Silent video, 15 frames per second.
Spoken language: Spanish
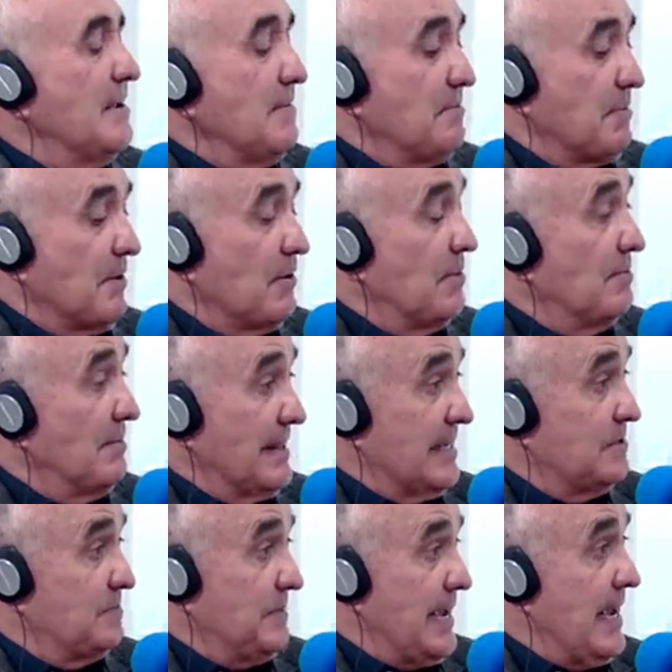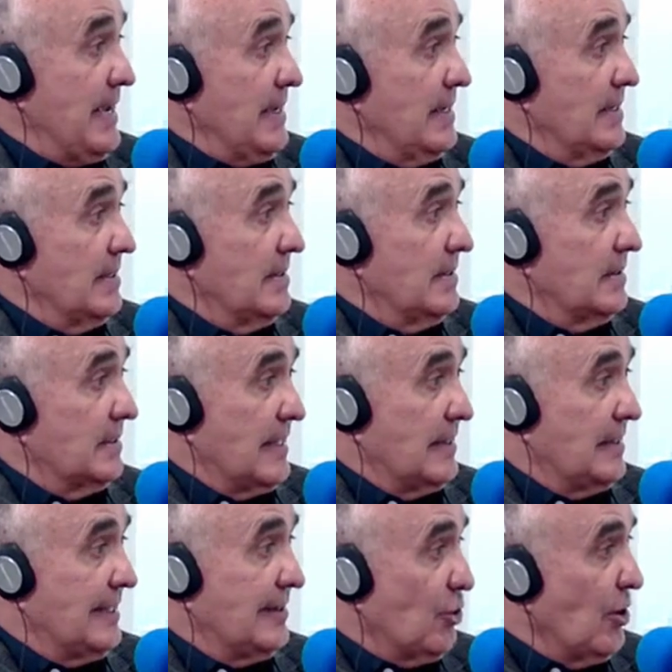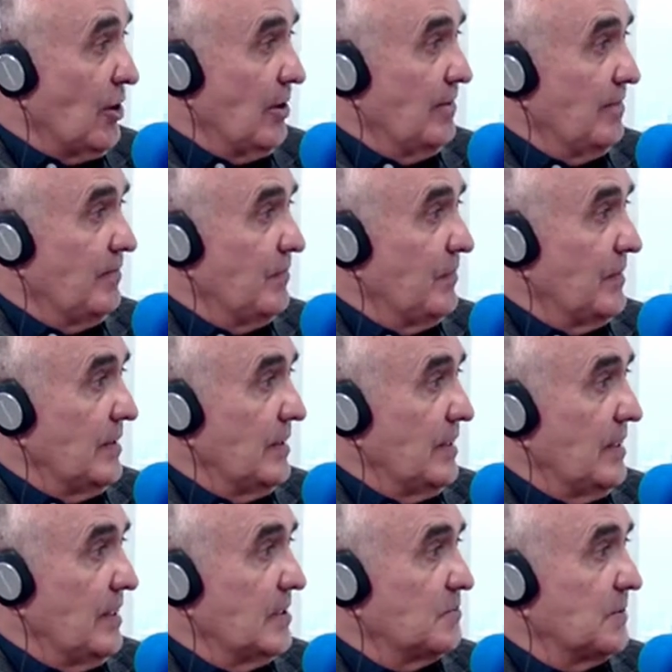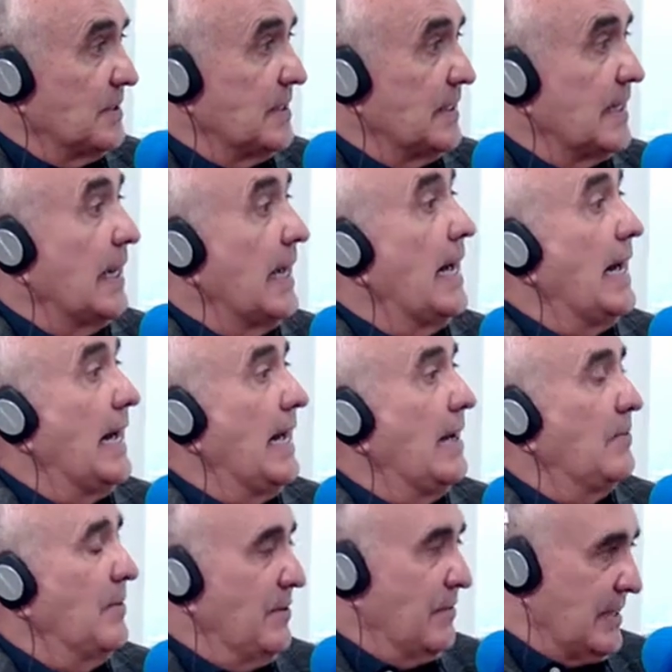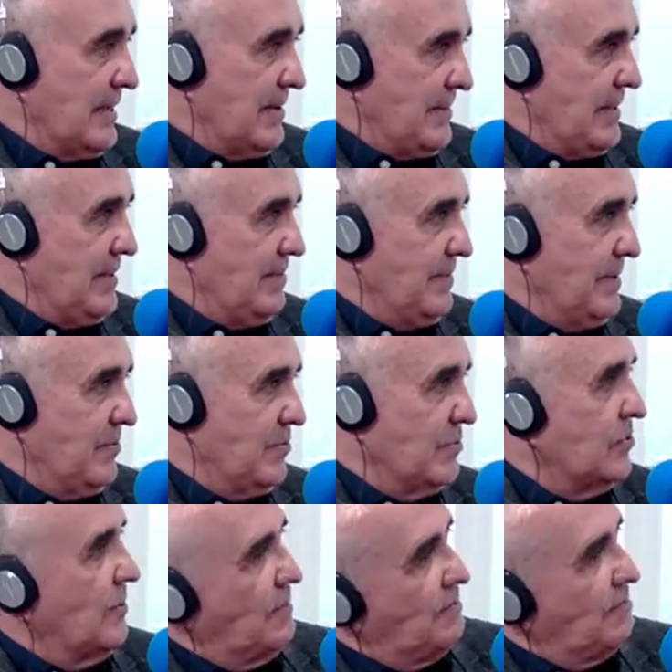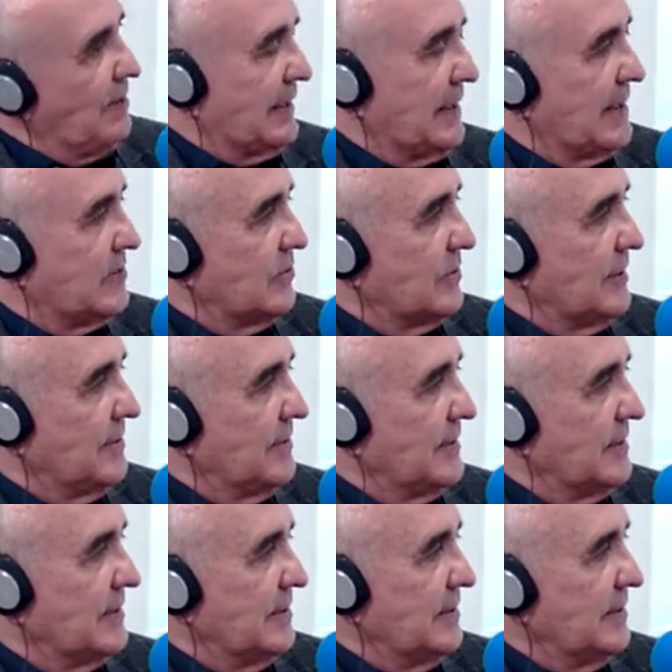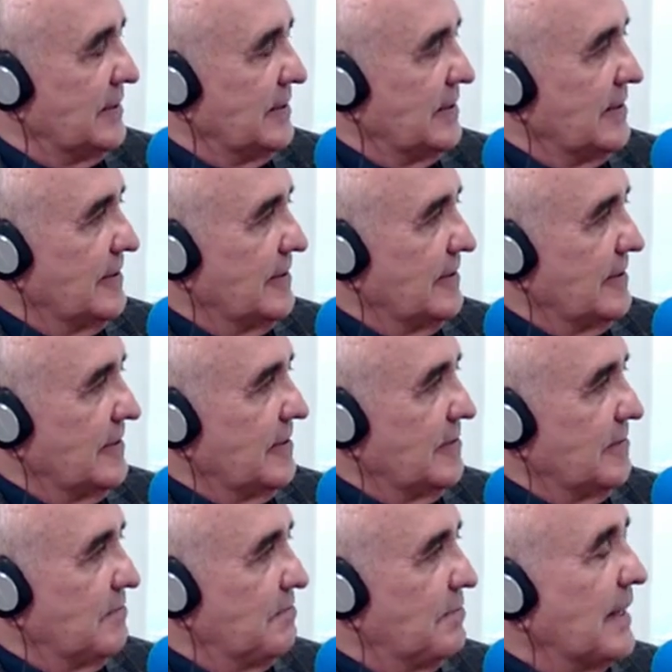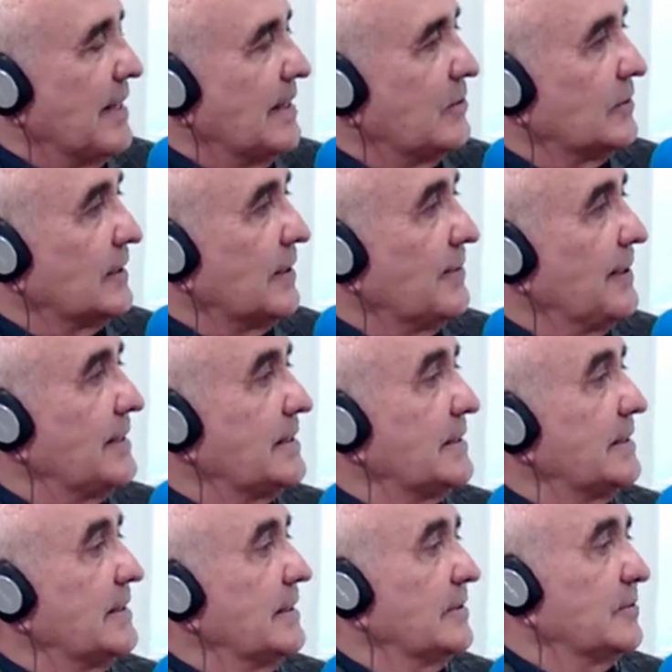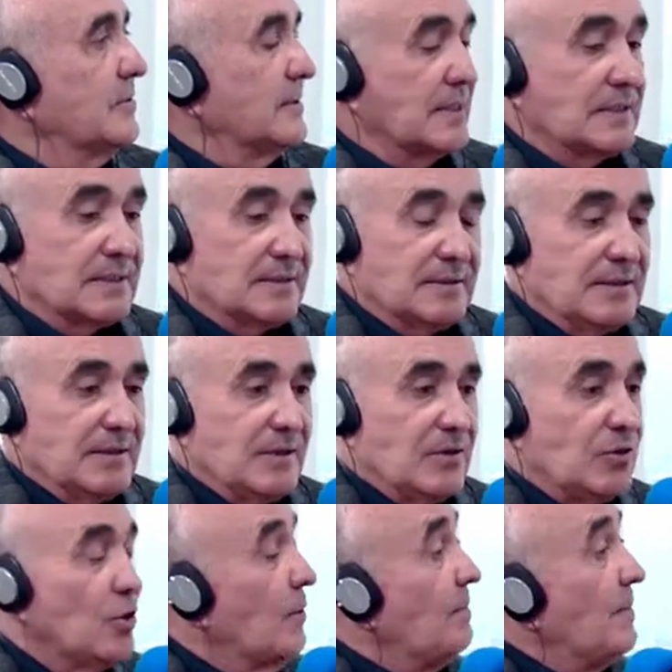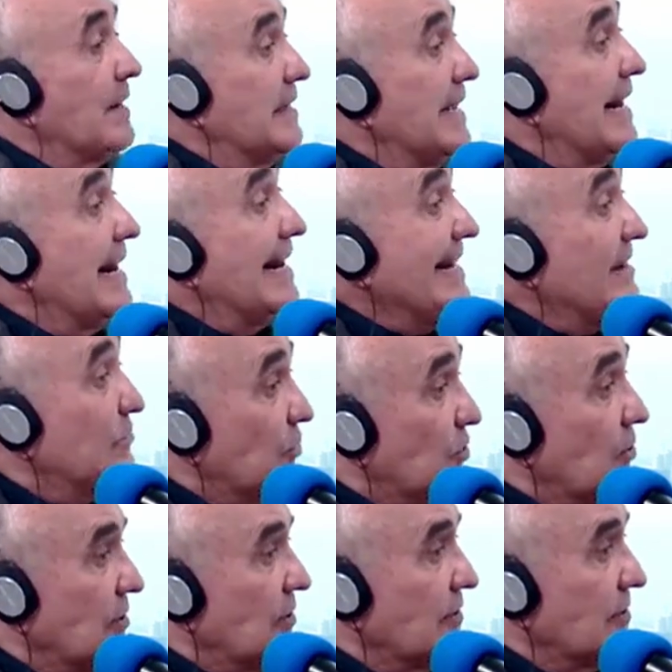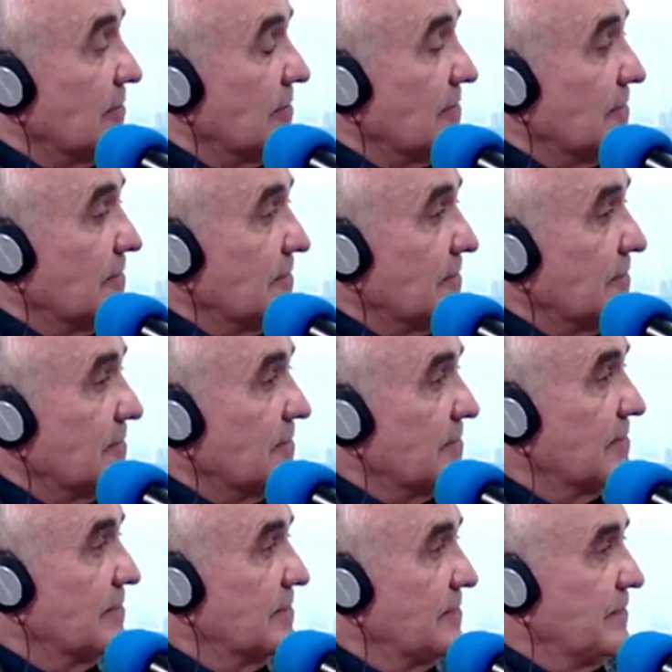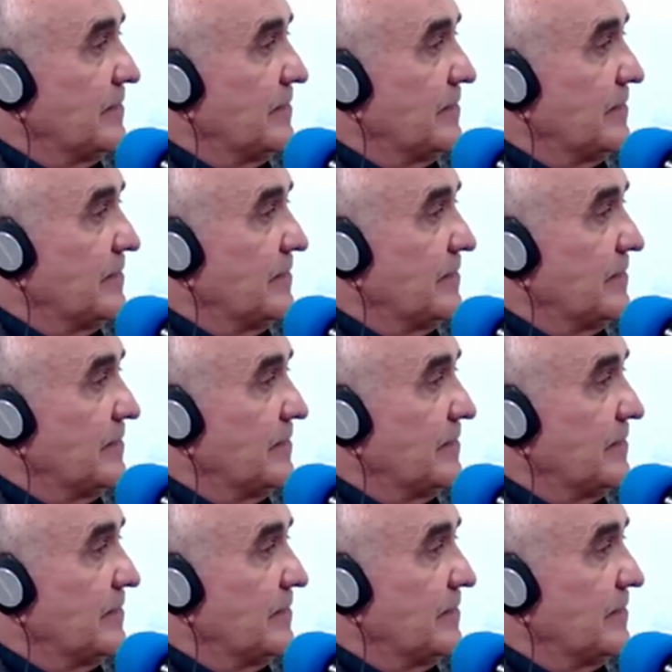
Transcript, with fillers: pero me desvié tantito y después dije, ah, bueno, ya me di mi gusto, para atrás otra vez. Para adentro otra vez, claro. Para adentro otra vez y entonces no perdí el ritmo. Eso, importante.